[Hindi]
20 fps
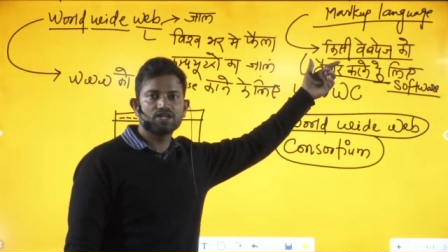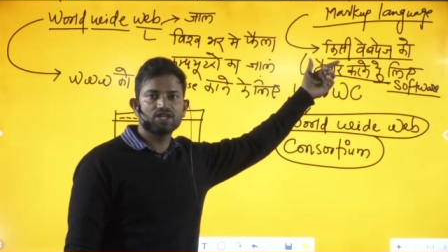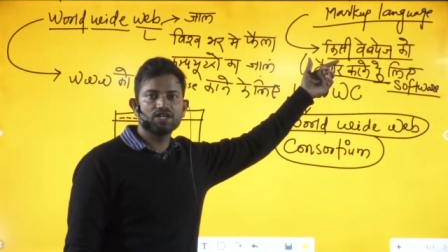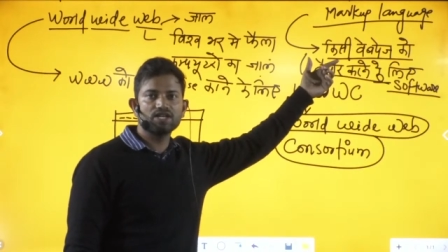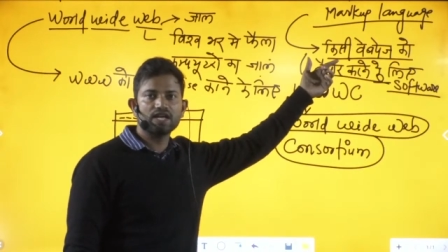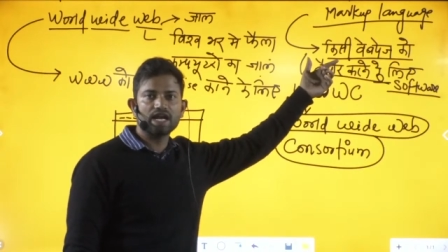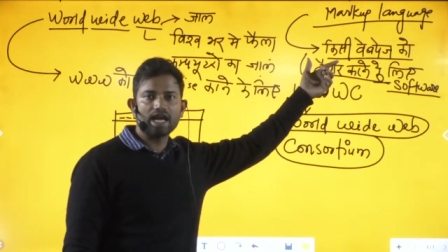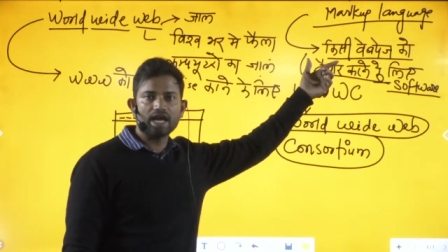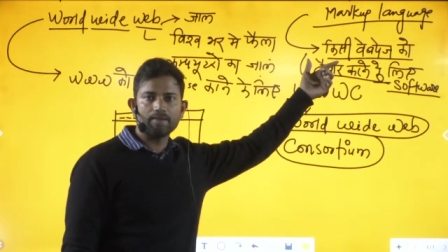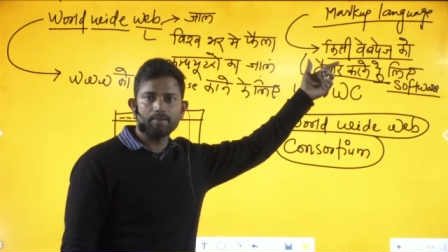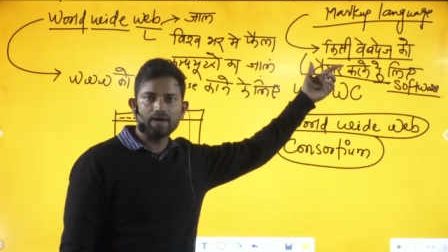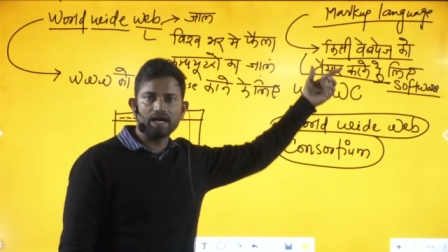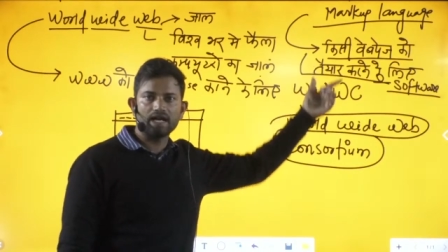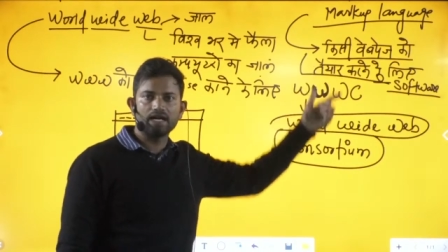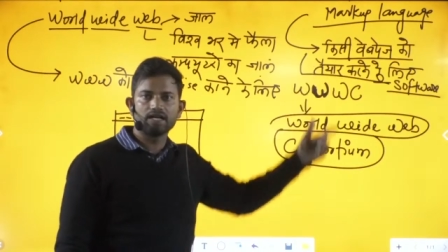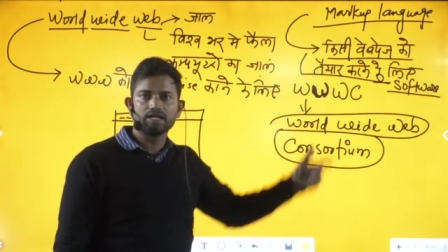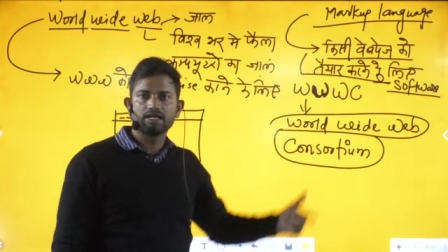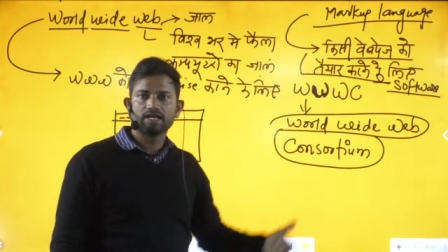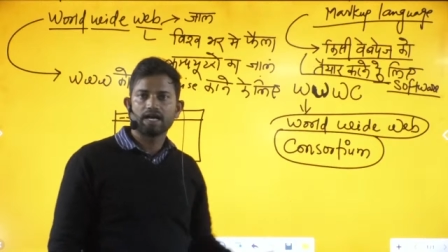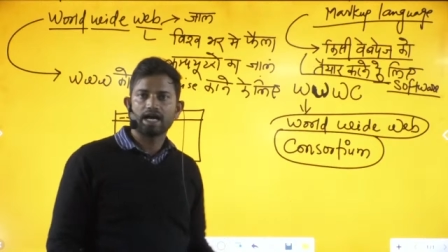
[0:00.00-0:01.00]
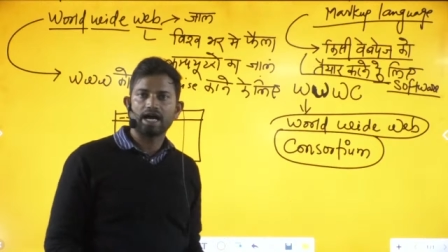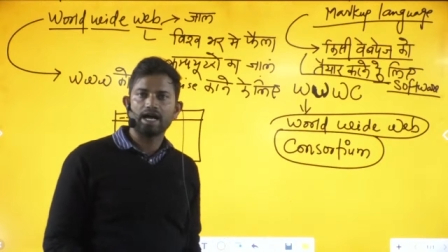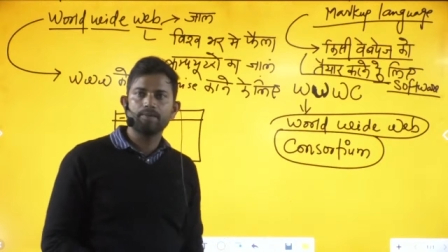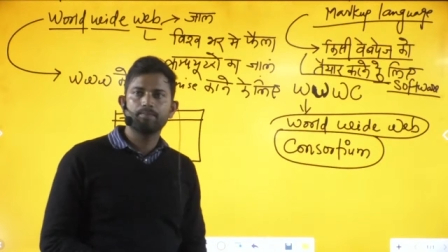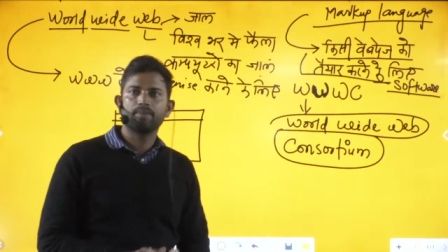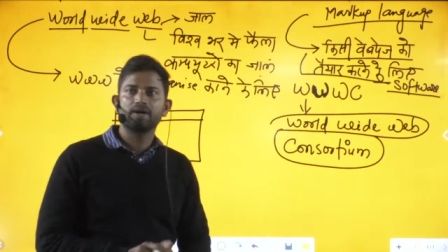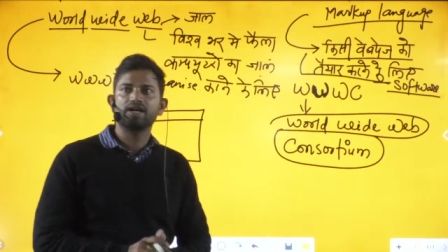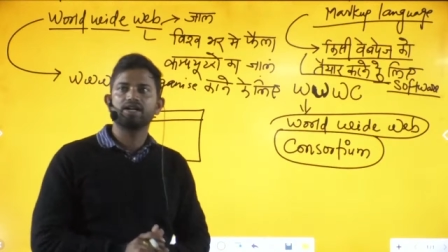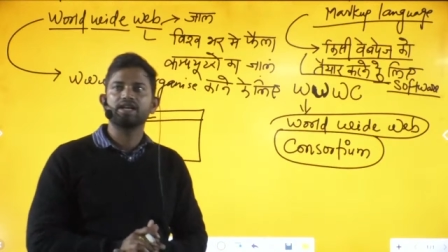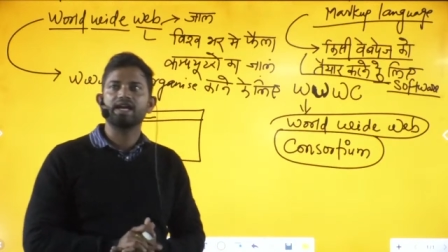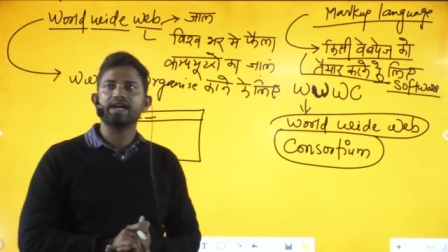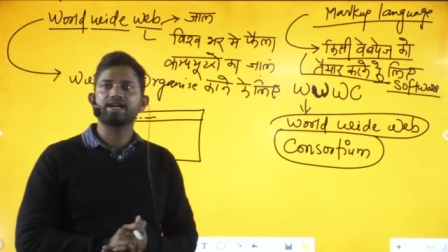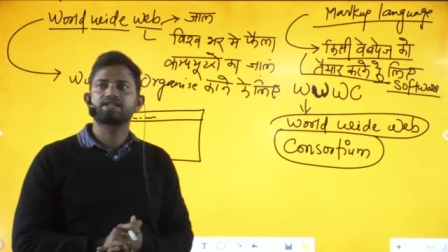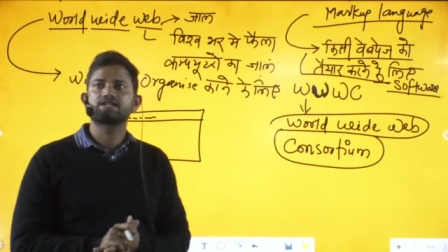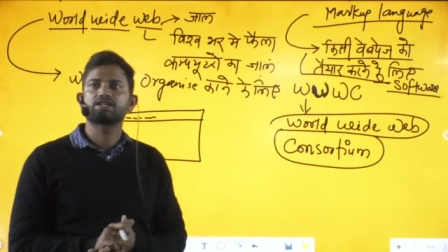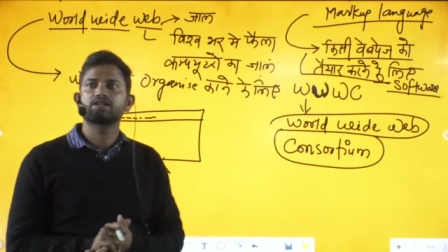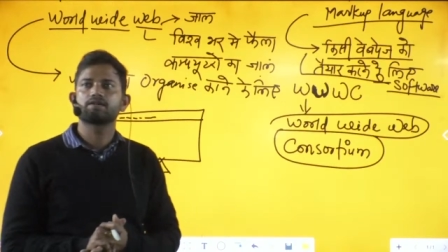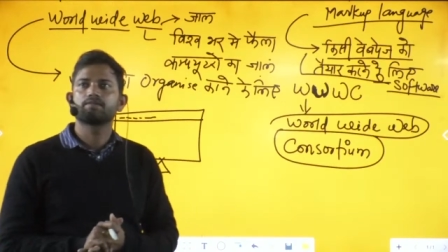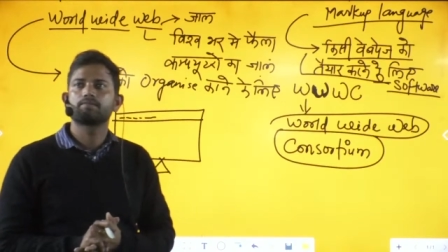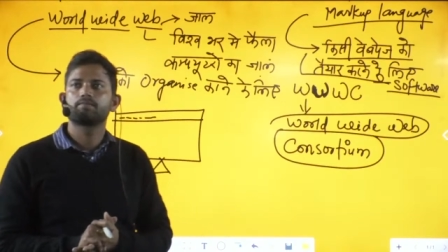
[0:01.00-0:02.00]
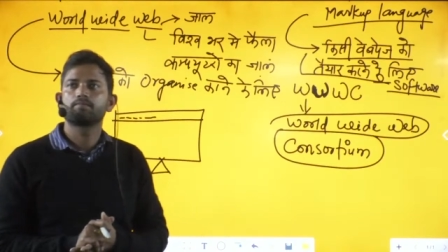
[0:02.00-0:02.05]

टी एम एल हाइपर टेक्स्ट